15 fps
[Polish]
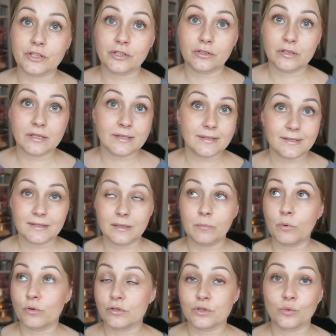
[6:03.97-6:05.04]
że to jest the
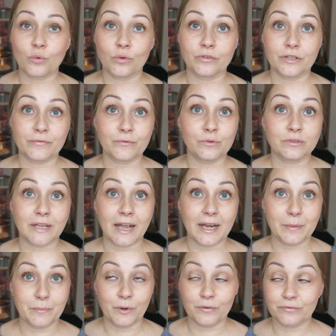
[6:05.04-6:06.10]
most wonderful
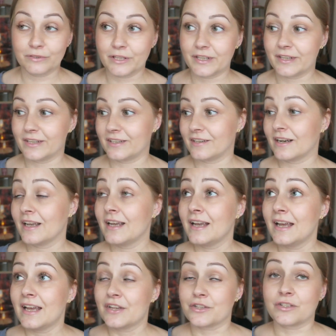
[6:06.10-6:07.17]
time of the year,
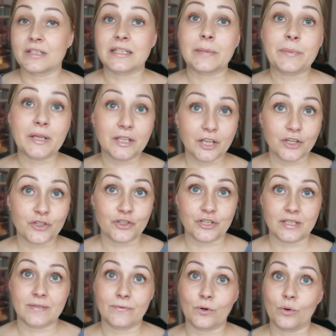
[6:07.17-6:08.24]
że to jest najpiękniejszy
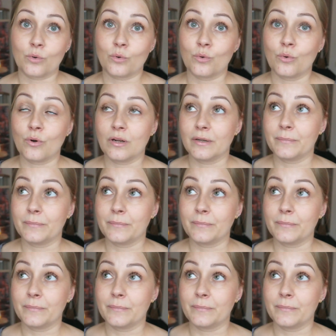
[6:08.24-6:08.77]
czas w roku